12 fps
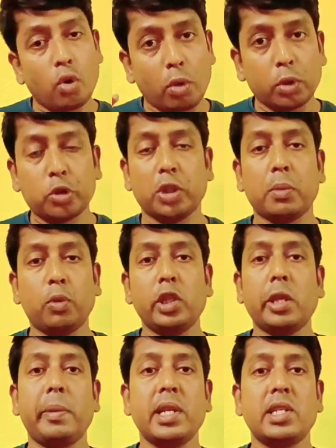ও অবশ্যই
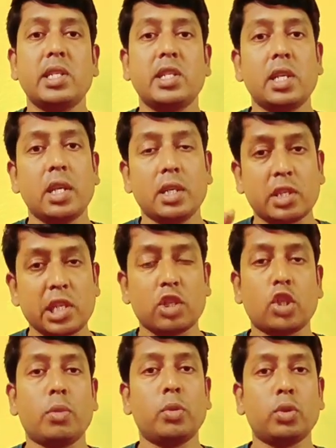বলতে পেরেছে যে
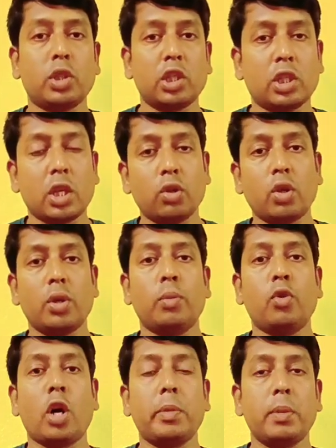শ্রেষ্ঠতম তীর্থঙ্কর
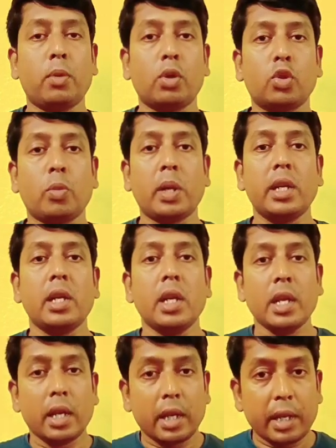মহাবীর বর্ধমান
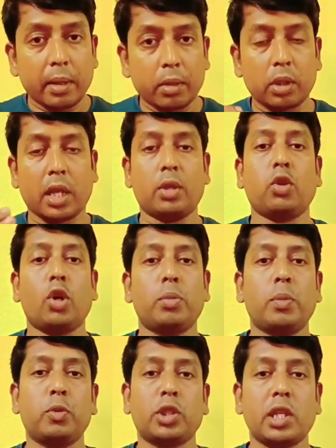
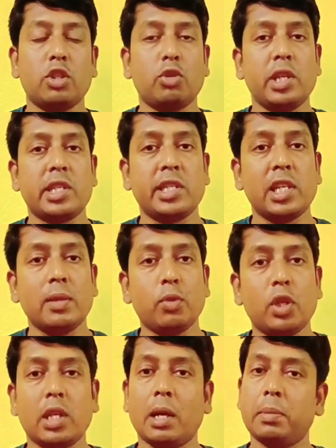ধর্ম প্রচারের জন্য এসেছিলেন
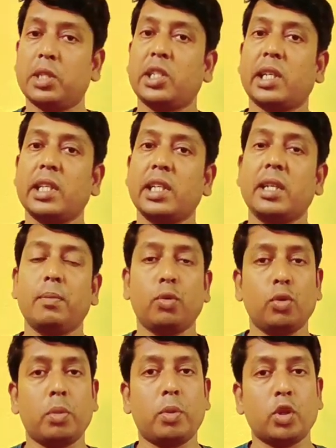বলে নামটা সেখান থেকে
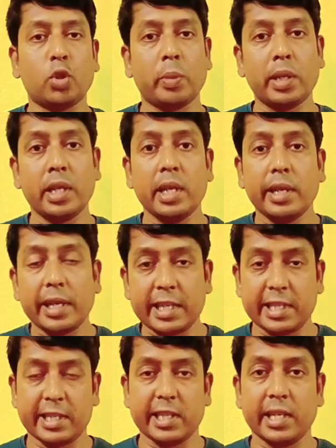পূর্ব বর্ধমান
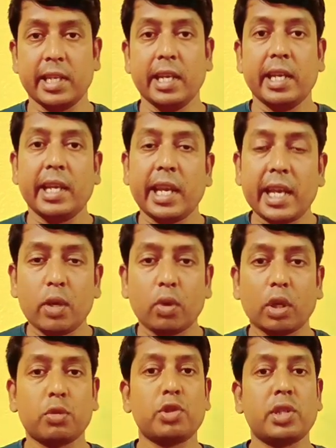এসেছে এই
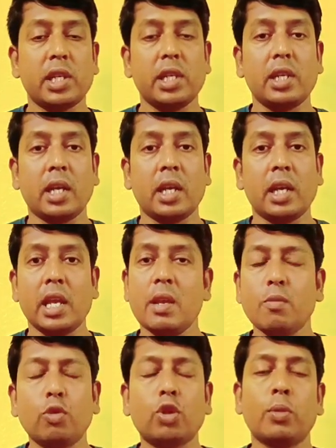কটা কোশ্চেন
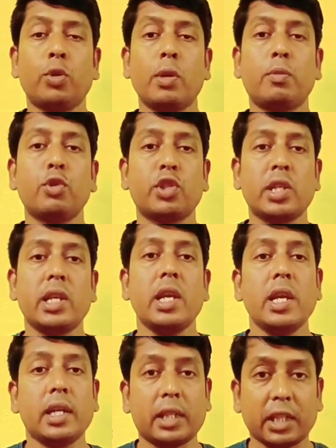এই মুহূর্তে মনে পড়ছে
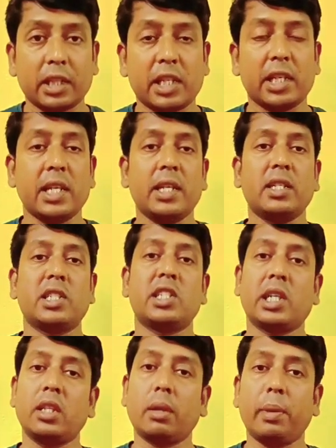তাদের থেকে
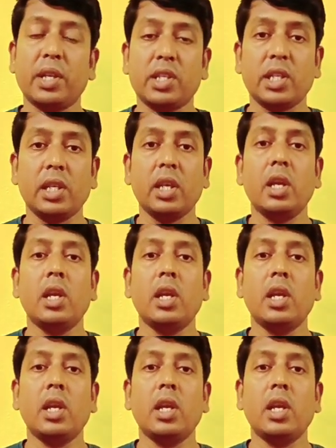যেটা জানতে পেরেছি